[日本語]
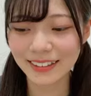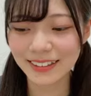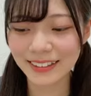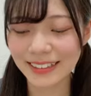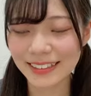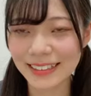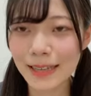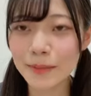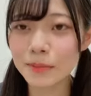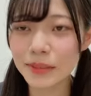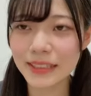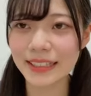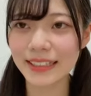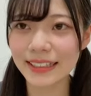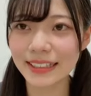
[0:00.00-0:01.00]
なんか全部
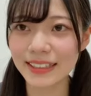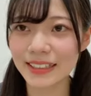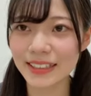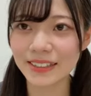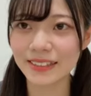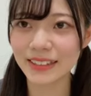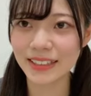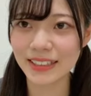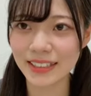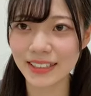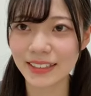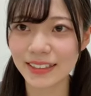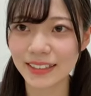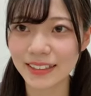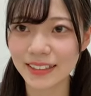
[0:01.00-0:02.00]
好きなんですよ
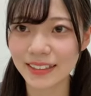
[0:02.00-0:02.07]
私